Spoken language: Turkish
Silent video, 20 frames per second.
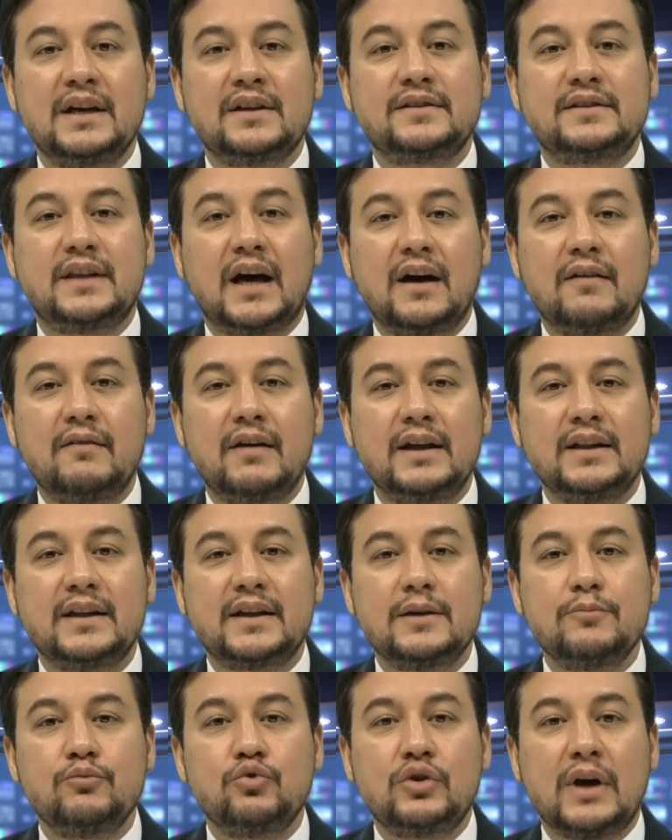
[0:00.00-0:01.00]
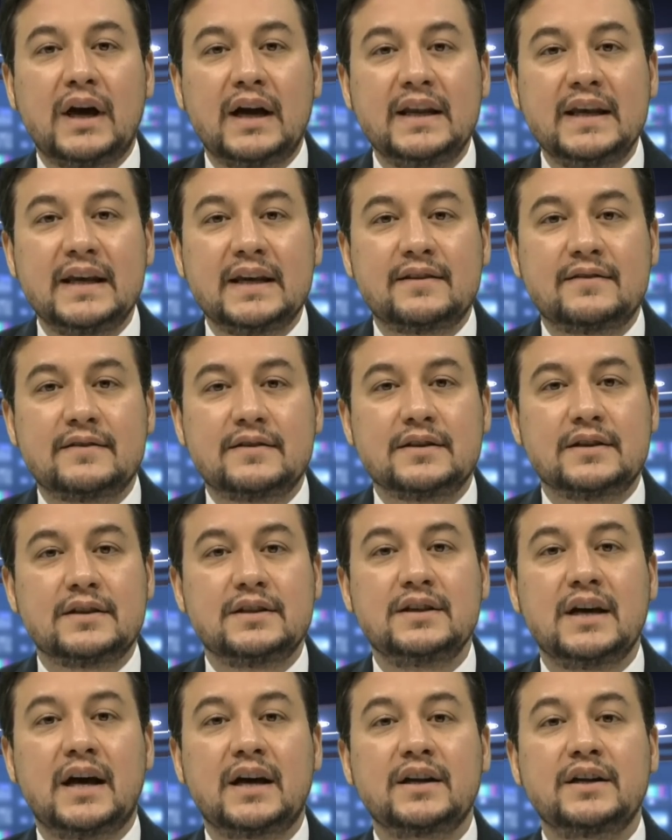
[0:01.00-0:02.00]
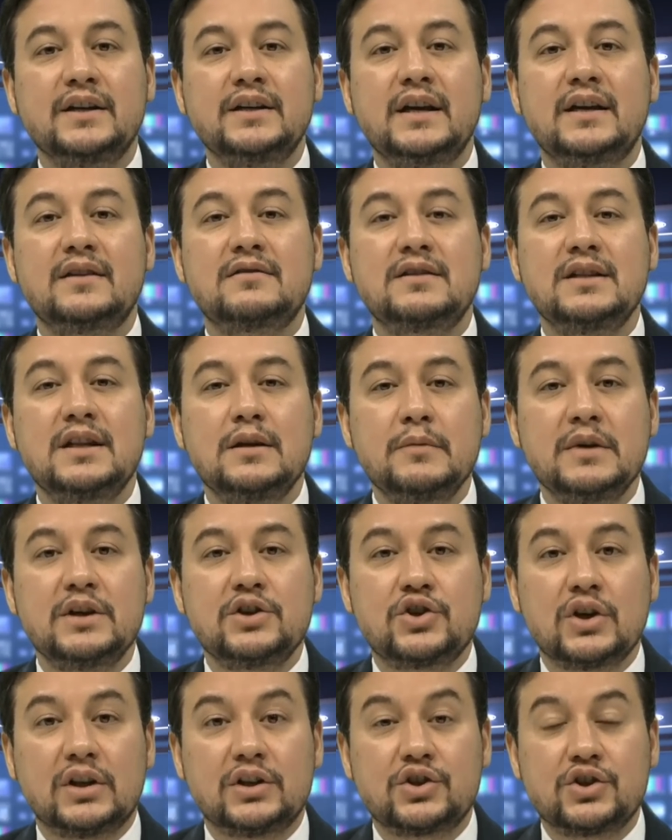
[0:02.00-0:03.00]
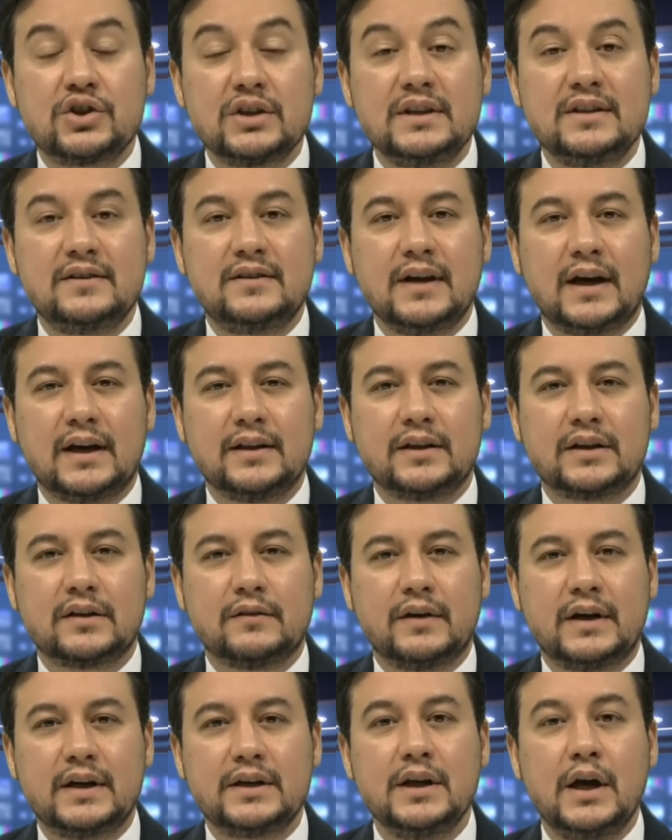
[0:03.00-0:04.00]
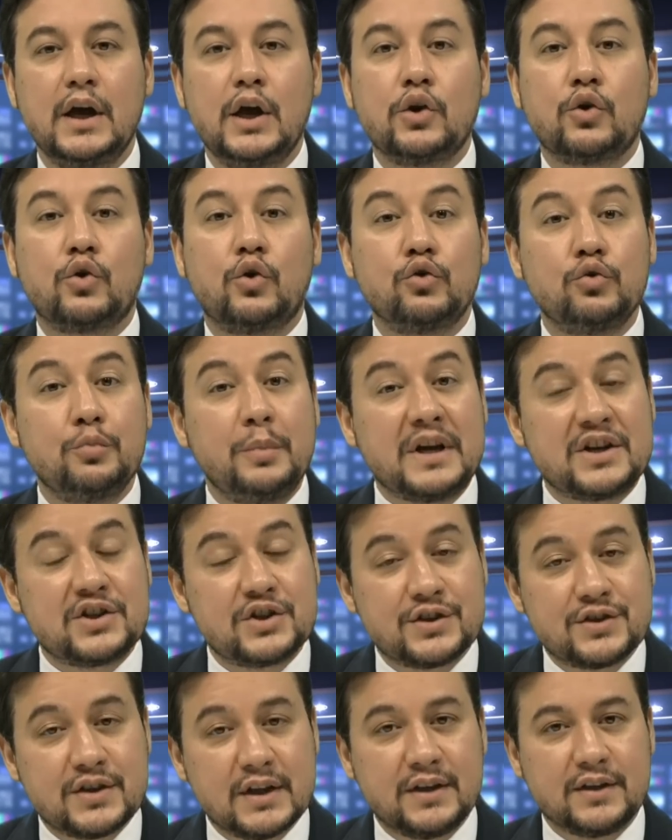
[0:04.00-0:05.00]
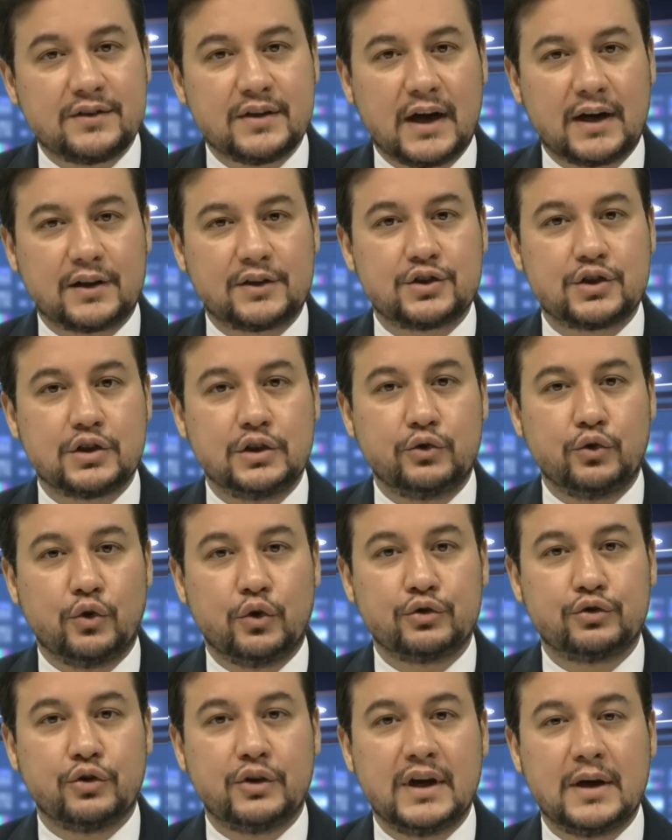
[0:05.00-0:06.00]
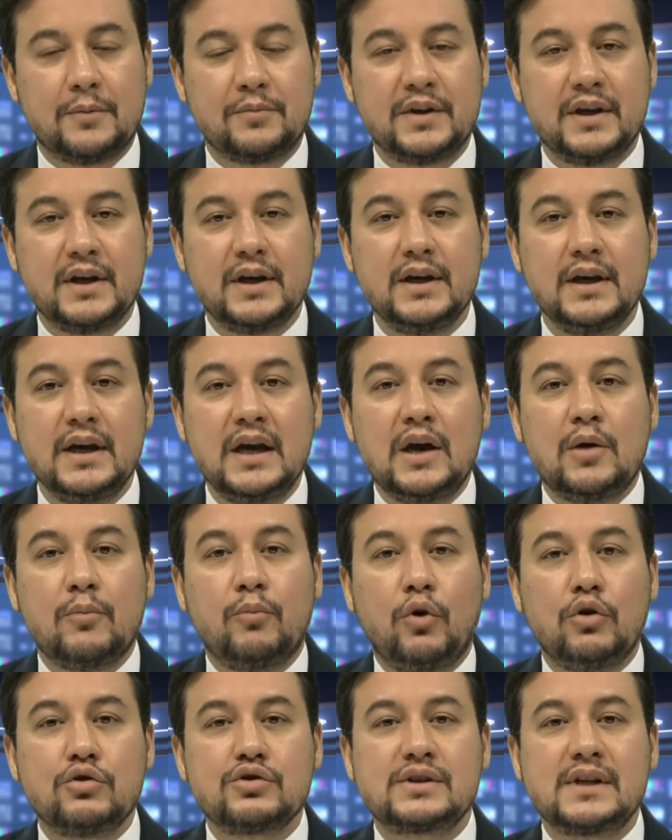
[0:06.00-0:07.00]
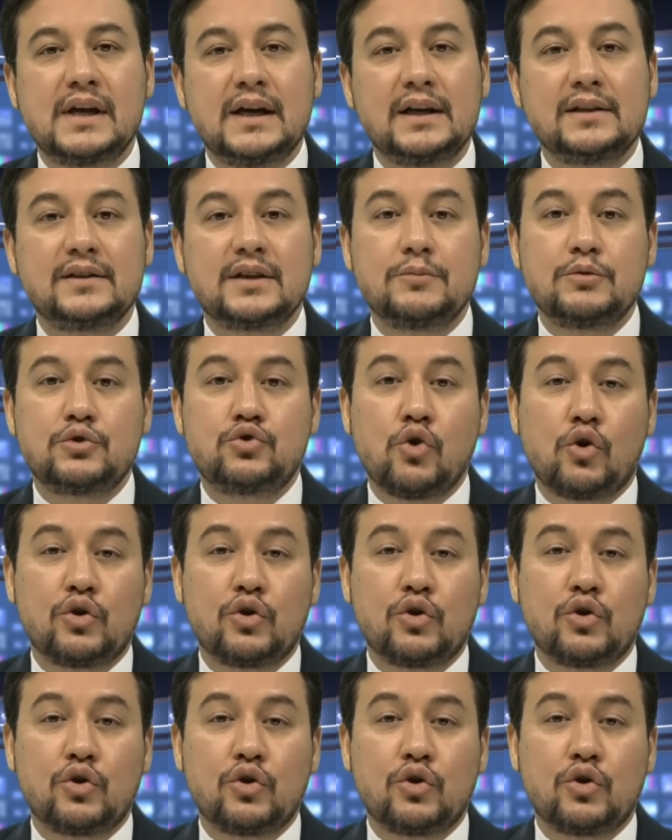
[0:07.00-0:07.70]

davalara müdahale ettiği, yargıyı etkilemeye çalıştığı iddiaları var. Konu mecliste de tartışılıyor o dönemde. Bozdağ tabii çok